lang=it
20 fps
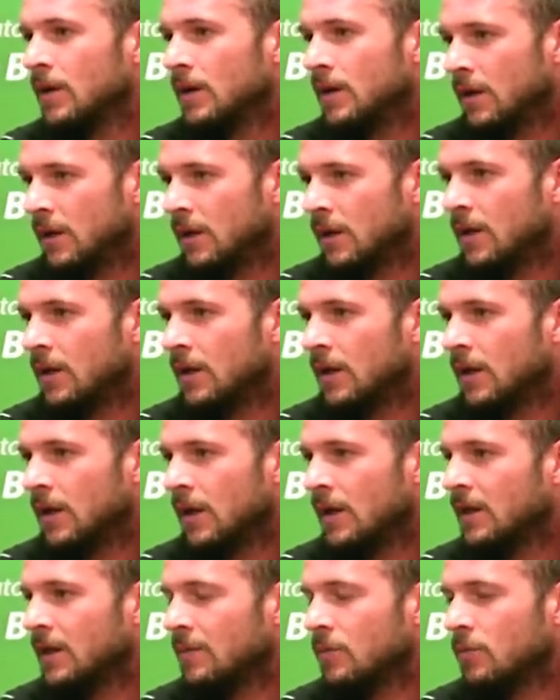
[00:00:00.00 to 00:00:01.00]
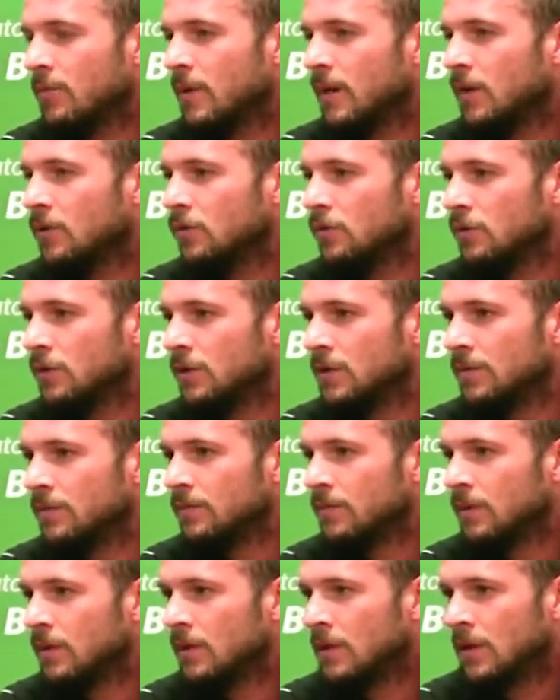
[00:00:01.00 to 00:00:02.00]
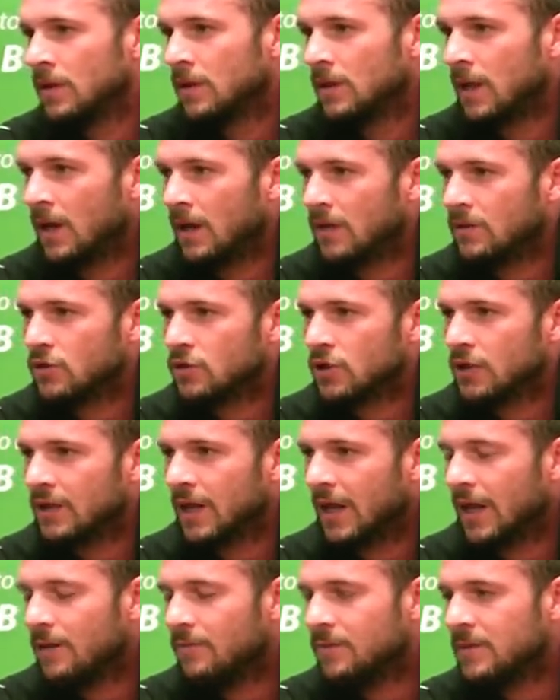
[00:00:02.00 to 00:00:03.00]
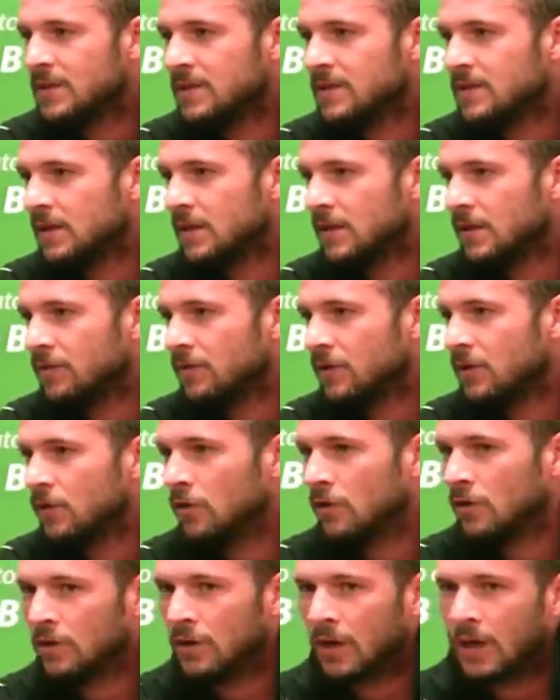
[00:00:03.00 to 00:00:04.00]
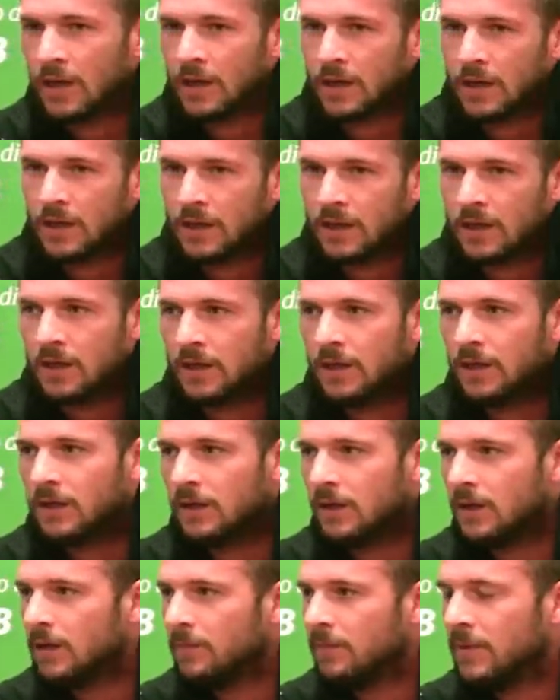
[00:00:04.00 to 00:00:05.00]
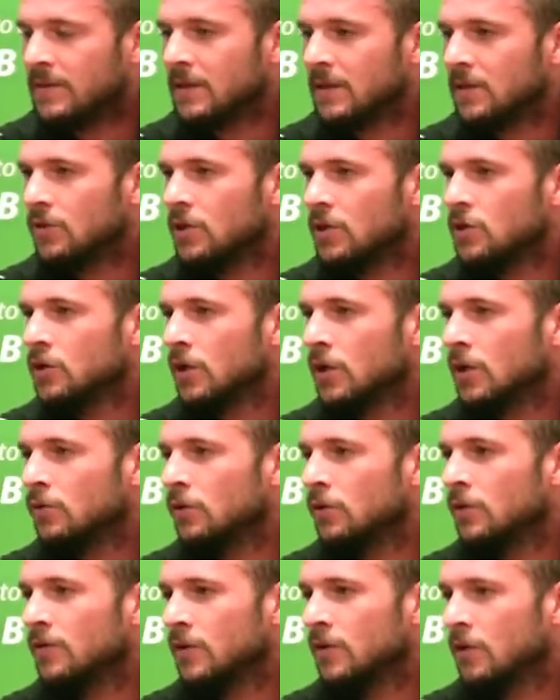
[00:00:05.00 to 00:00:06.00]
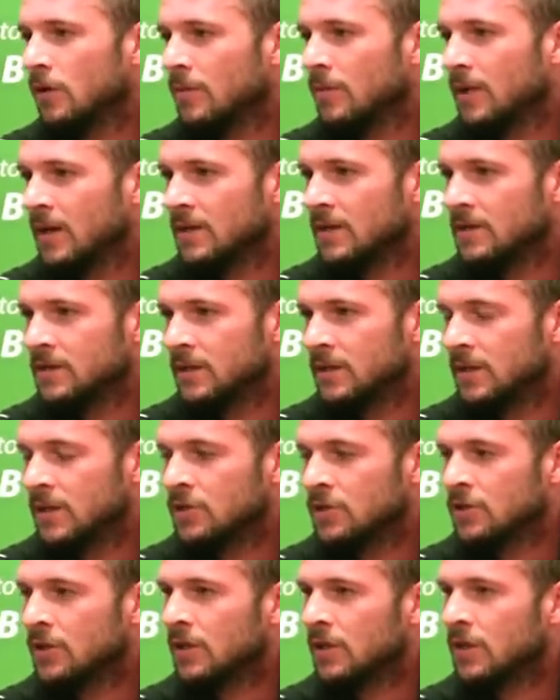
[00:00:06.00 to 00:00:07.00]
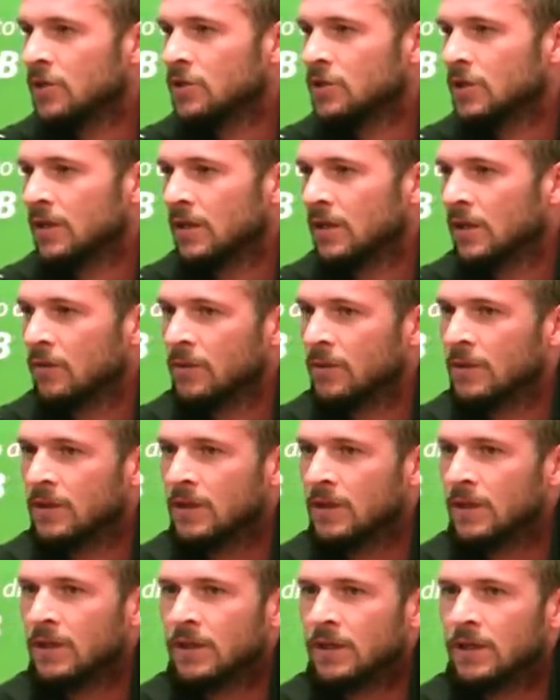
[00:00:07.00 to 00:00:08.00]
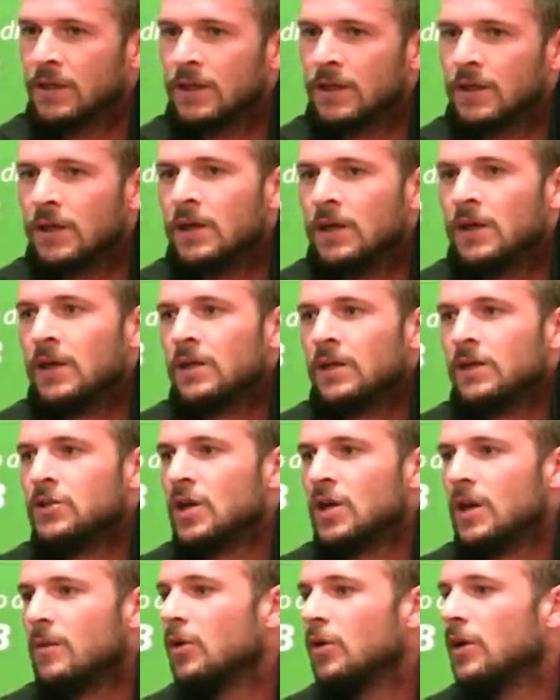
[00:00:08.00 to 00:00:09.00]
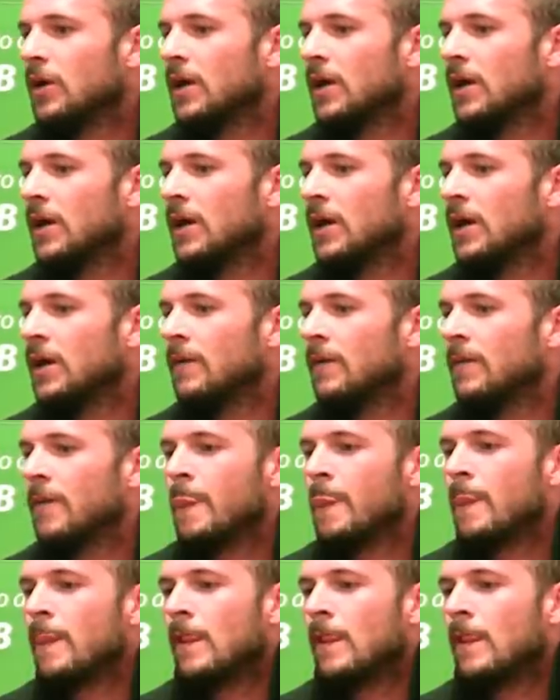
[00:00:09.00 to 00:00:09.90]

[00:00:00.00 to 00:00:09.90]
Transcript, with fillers: eh, andiamo bene tutti, dalla società al mister fino al eh, passando dai giocatori fino al magazziniere eccetera eccetera. Quindi diciamo che